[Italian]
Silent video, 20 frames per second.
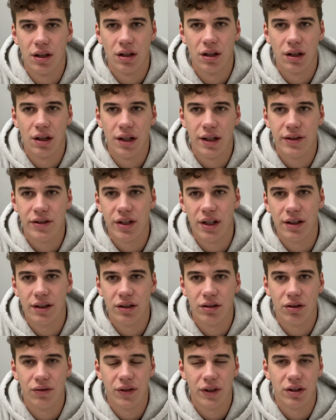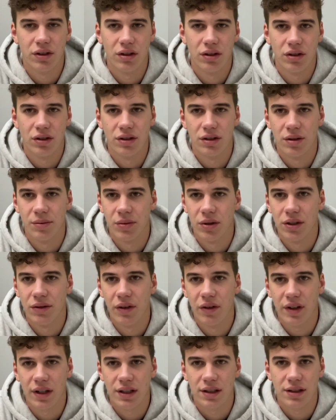le scelte che ho fatto io ad esempio di
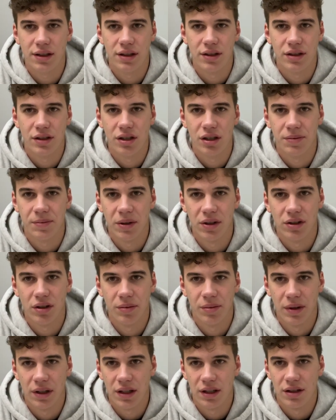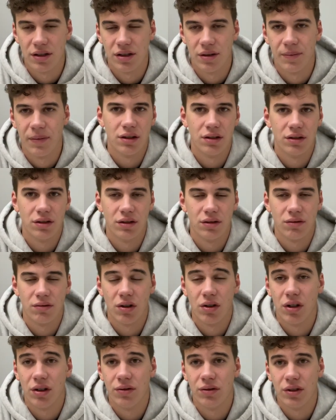vivere a Sergi rispetto a Parigi Quando,
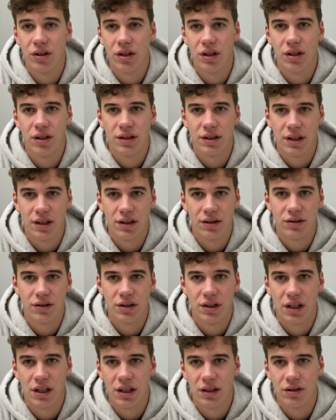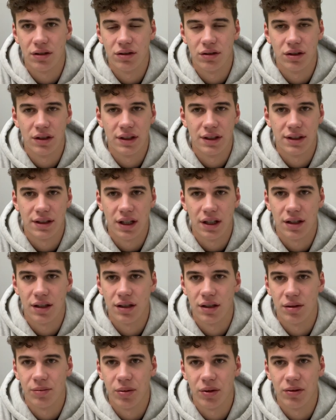qualora voi stiate considerando il
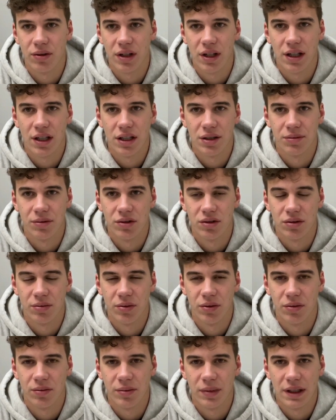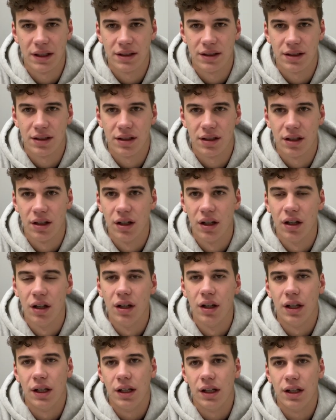SEC per un Erasmus o per un master
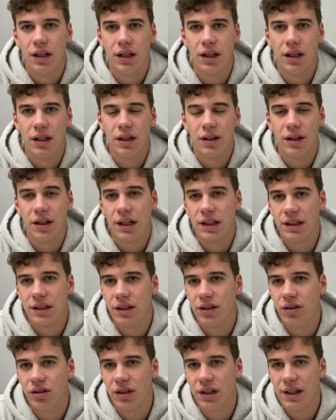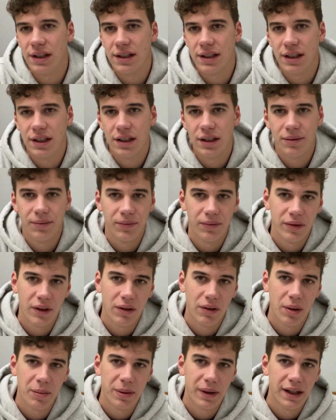eh, io in realtà da
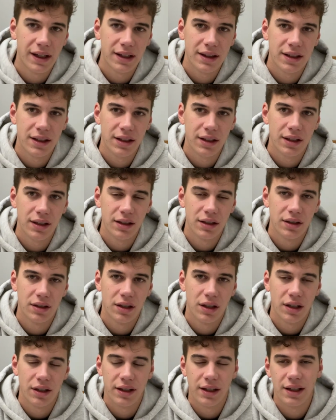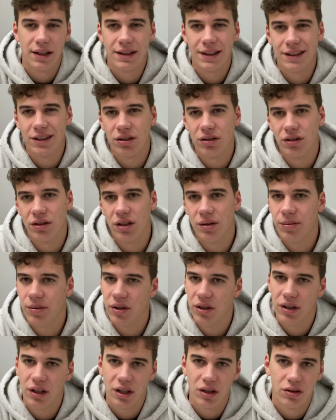una parte in realtà ci sono dei
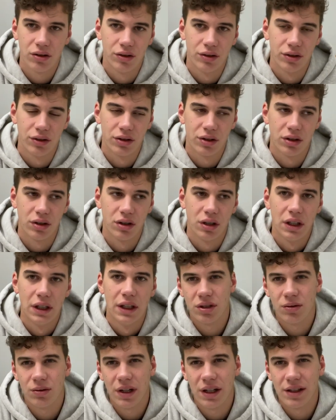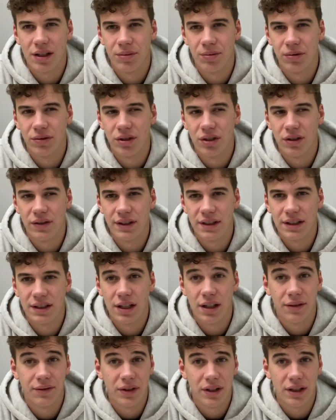pro e dei contro sicuramente dal punto di vista
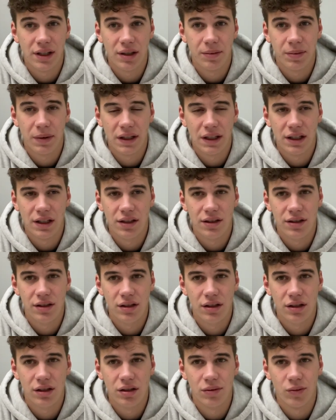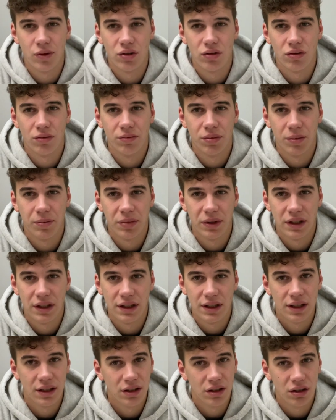della vita a Parigi io mi sono un po'
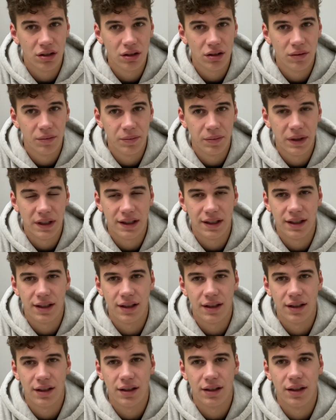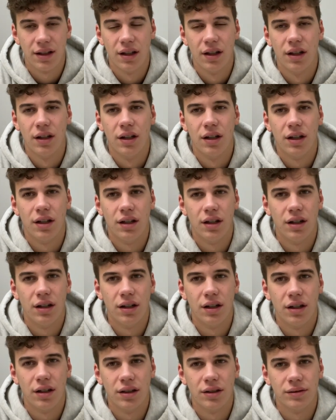pentito perché
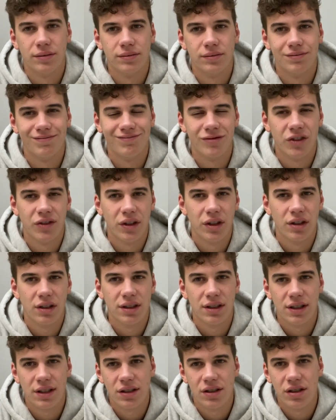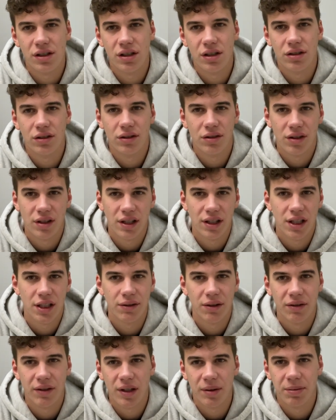Uh, vivendo a Sergi continuerete a
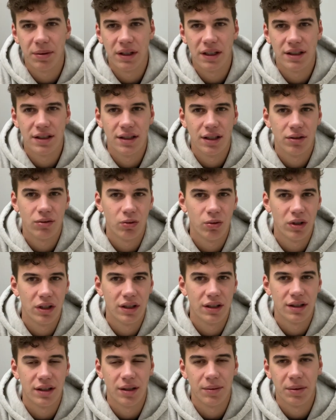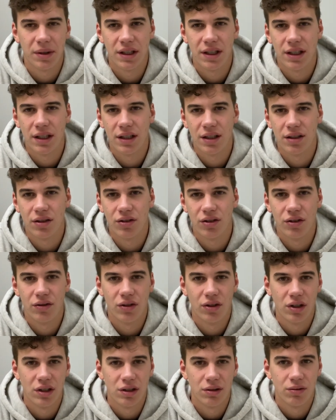vivere a Parigi da turista perché ogni
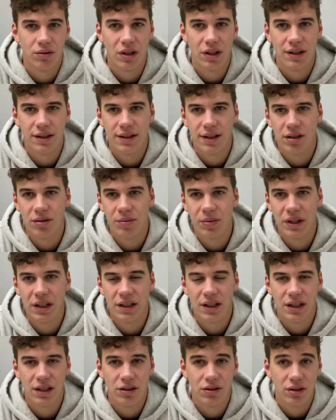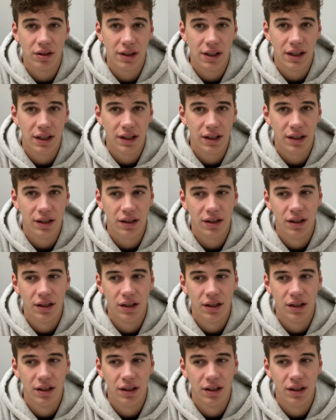volta ho un'ora di treno per andare e tornare,